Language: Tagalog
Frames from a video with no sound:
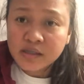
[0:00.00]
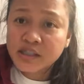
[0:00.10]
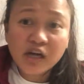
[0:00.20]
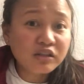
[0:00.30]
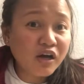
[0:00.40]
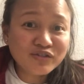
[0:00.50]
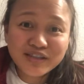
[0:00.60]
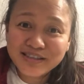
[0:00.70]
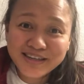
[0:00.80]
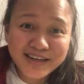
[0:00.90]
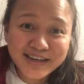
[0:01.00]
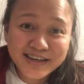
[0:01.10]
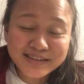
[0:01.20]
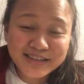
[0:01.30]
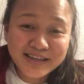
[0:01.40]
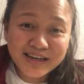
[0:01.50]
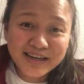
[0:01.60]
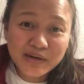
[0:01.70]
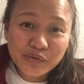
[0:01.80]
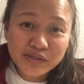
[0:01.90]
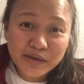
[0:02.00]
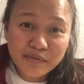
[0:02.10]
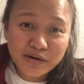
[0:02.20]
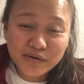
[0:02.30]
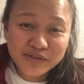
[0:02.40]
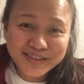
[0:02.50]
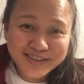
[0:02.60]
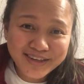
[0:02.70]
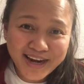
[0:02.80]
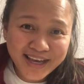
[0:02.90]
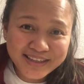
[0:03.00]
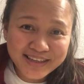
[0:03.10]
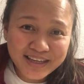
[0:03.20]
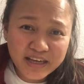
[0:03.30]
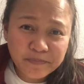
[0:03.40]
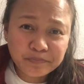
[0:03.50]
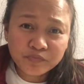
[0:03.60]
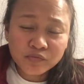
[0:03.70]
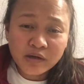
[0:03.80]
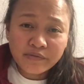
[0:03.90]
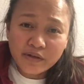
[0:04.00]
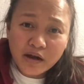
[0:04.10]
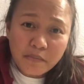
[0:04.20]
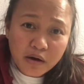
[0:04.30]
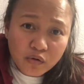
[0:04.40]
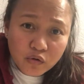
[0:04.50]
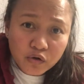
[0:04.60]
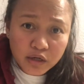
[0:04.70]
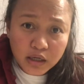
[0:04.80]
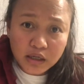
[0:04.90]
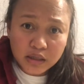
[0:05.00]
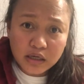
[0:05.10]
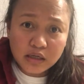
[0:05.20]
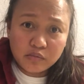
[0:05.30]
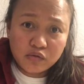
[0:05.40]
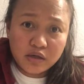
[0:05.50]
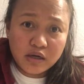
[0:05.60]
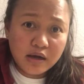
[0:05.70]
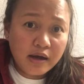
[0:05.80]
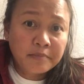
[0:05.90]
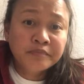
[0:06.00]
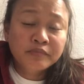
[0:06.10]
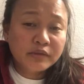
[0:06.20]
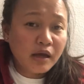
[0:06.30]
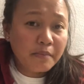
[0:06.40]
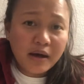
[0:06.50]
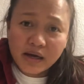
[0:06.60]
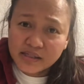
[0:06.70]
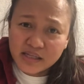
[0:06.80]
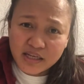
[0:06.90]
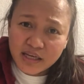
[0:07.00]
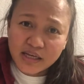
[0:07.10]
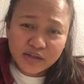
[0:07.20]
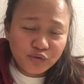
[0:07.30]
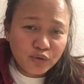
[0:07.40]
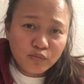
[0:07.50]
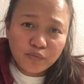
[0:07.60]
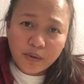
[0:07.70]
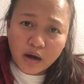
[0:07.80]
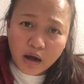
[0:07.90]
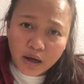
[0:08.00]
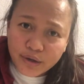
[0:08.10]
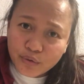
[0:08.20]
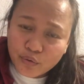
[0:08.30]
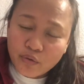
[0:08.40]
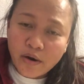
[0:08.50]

Shout out dyan taga, taga Kanlusay, Macrohon Certain Lady. Taga Macrohon, ingat-ingat mo diha. Taga Maasin, ingat gid mo pag-ayo.